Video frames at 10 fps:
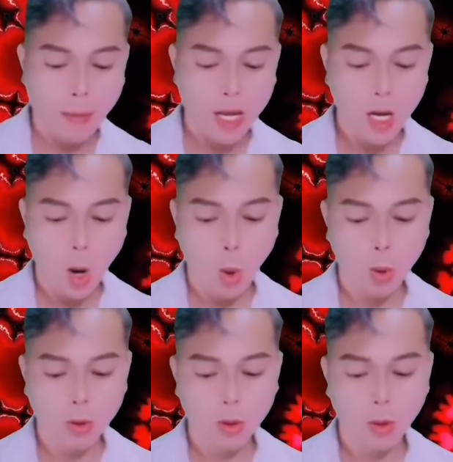Anh kêu A
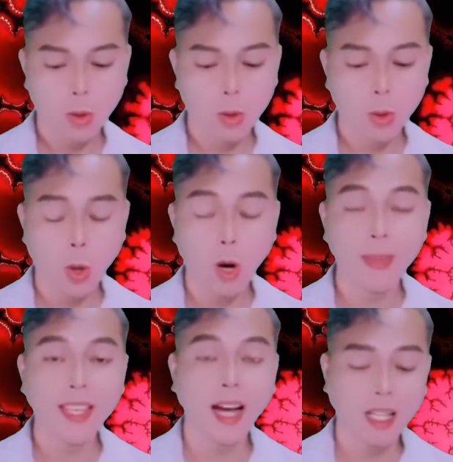Nhiên
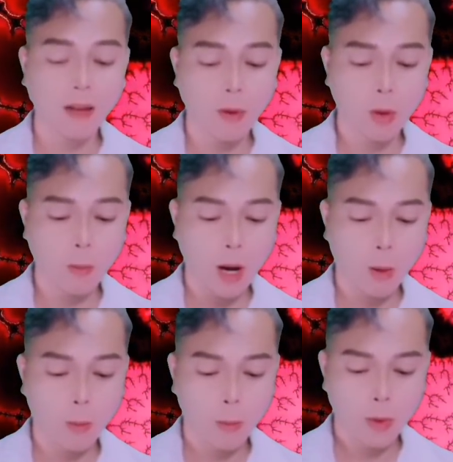đi mua cho anh dùng thay bữa
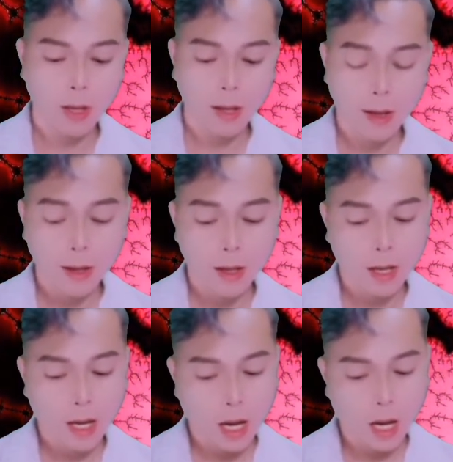tối.
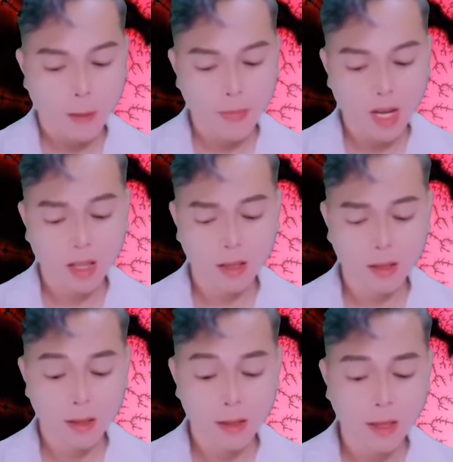Chết tiệt thật
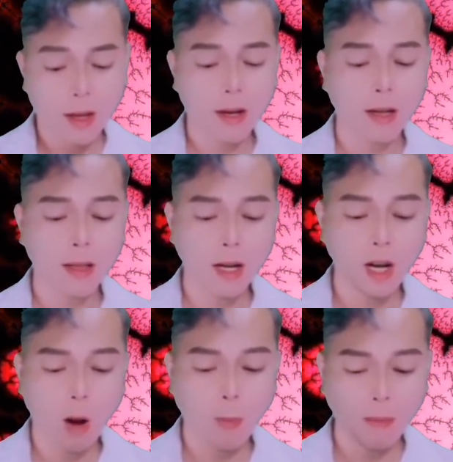chứ,
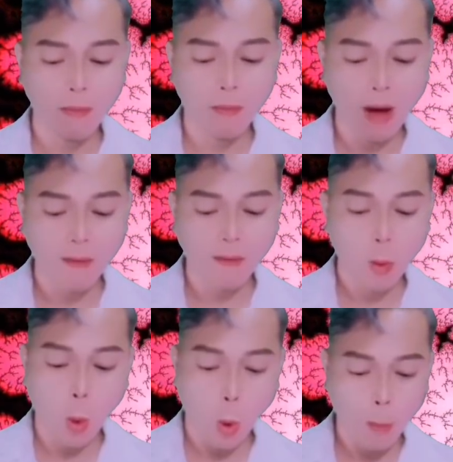trong bụng của anh
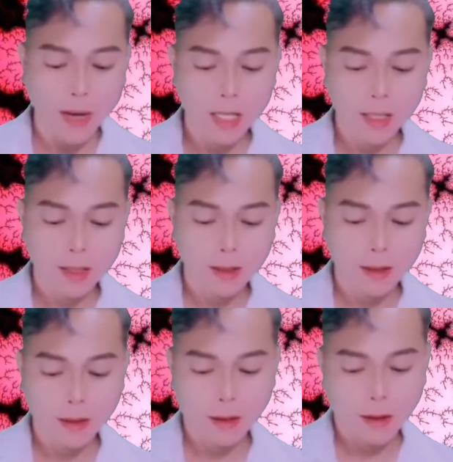từ trưa đến giờ
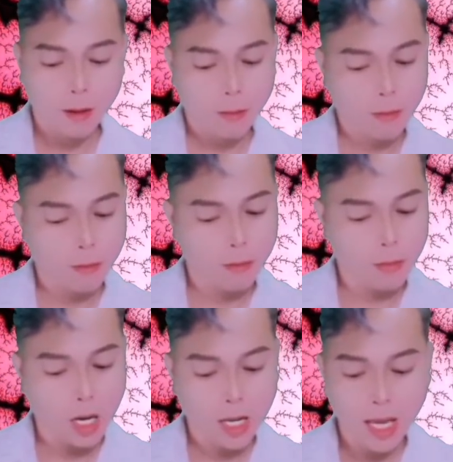cái gì cũng chưa có
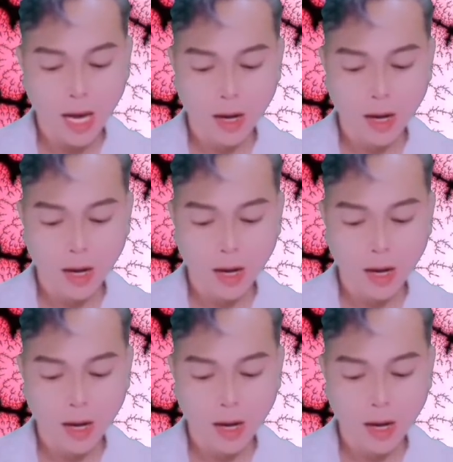ăn đó.